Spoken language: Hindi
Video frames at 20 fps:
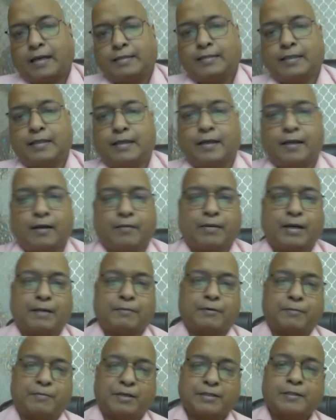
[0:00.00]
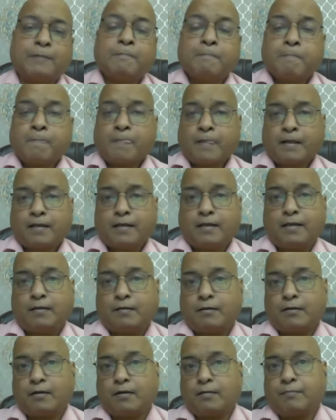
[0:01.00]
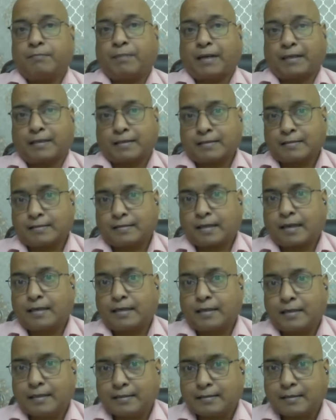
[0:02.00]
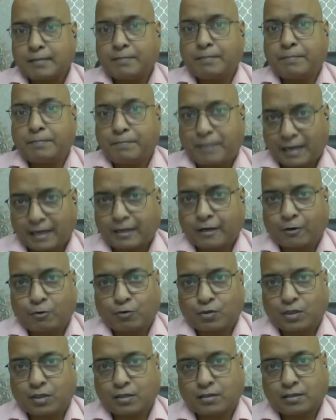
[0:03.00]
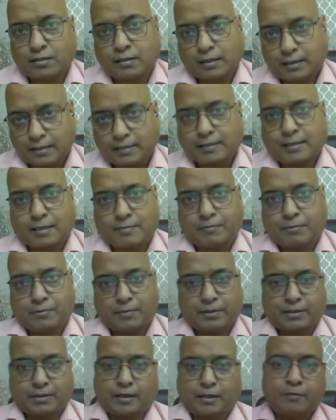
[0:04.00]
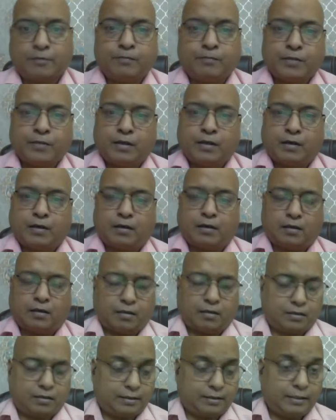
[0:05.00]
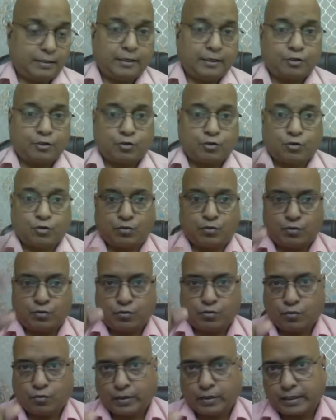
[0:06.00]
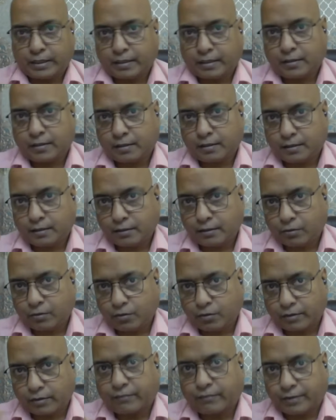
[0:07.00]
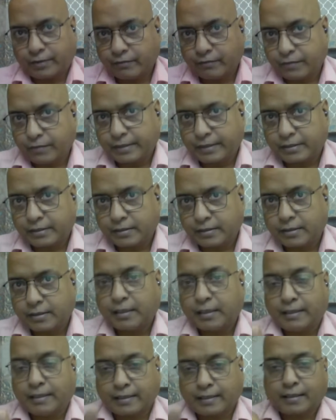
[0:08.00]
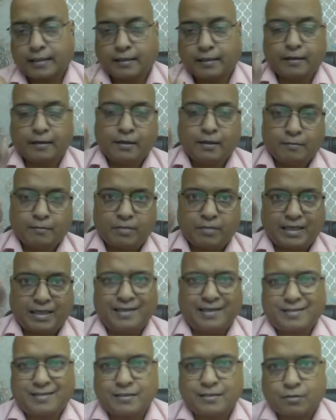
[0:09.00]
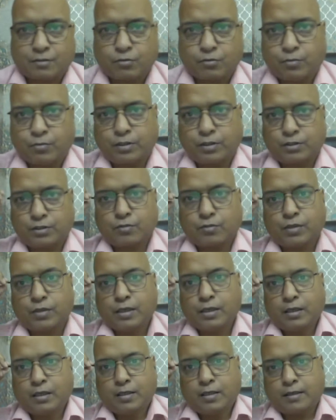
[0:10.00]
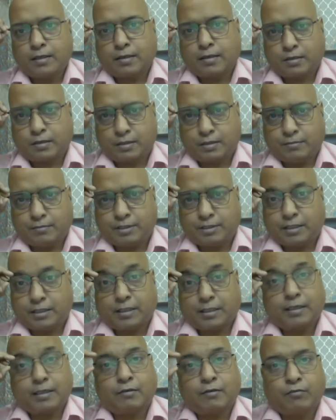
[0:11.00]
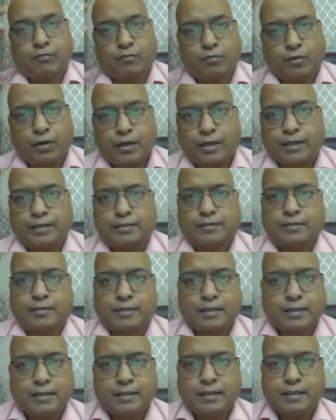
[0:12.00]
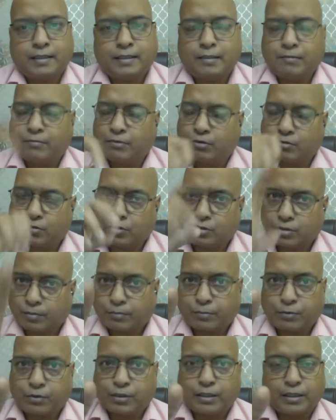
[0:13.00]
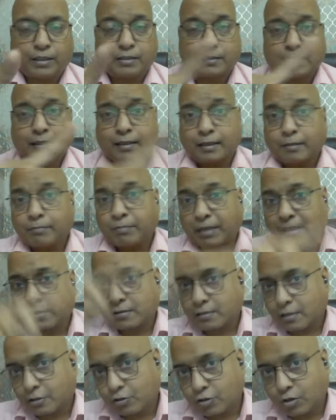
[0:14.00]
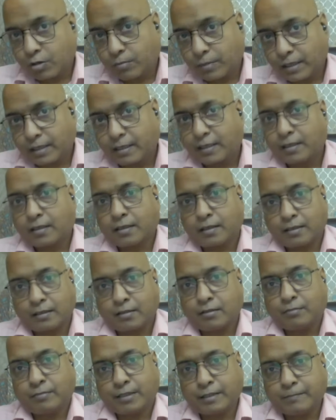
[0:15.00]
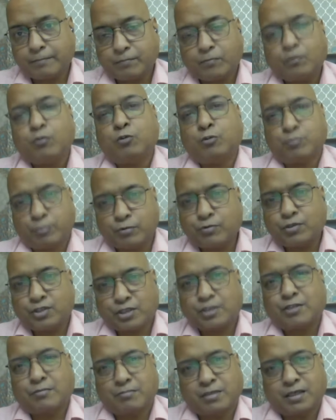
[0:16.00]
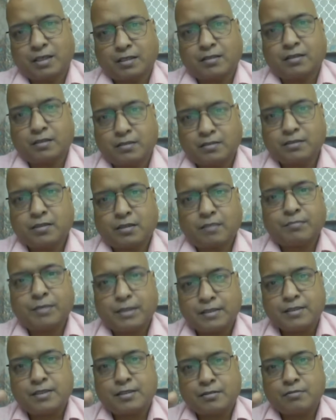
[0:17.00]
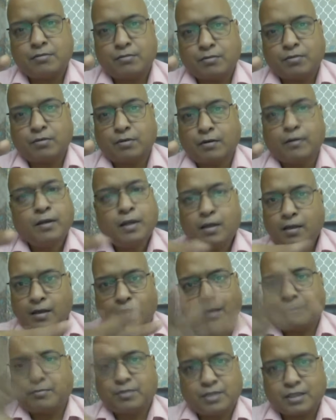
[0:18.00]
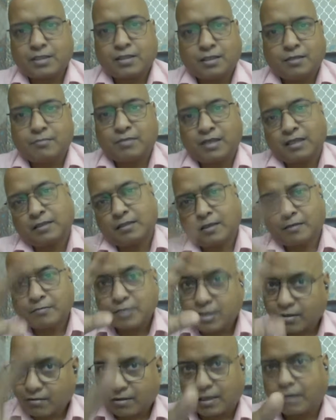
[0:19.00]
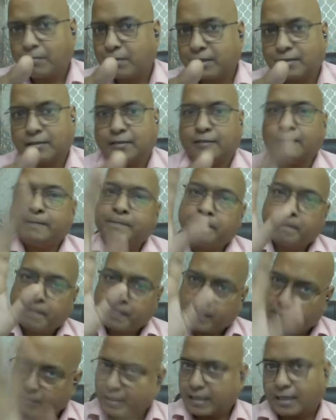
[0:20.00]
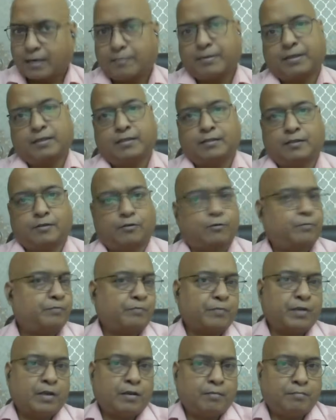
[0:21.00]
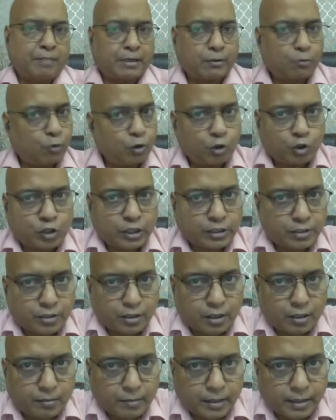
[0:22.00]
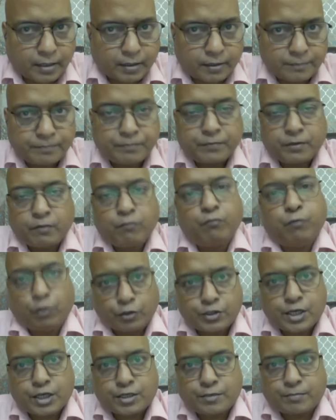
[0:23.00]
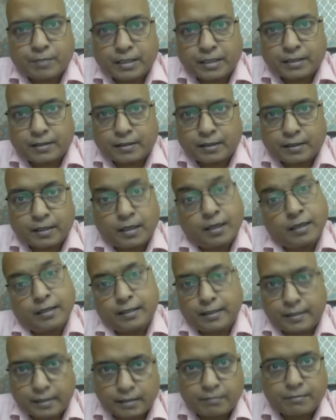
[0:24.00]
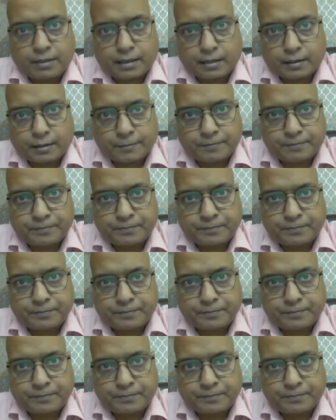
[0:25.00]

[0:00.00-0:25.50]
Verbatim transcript: आ जाएगी खबर आपके पास पाकिस्तान इसे ब्लैकआउट कर देता है इसलिए मैं बता रहा हूँ ये जो हुआ है ये उनके फ्रीडम फाइटर्स ने किया लेकिन हाँ मैं एक चीज जरूर बोलना चाहूंगा कि किसी भी तरीके की वायलेंस ठीक नहीं है मैं उसको सपोर्ट नहीं करता लेकिन पाकिस्तान जो हमारे कंट्री में ना उस पर वो जश्न मनाते हैं शर्मानी चाहिए उन लोगों को हम जश्न नहीं मनाते हम सिर्फ खबर देते मैं खबर ही दे रहा हूँ मैं कोई जश्न नहीं मना रहा वो जश्न मनाते कि हाँ इंडियन मारा गया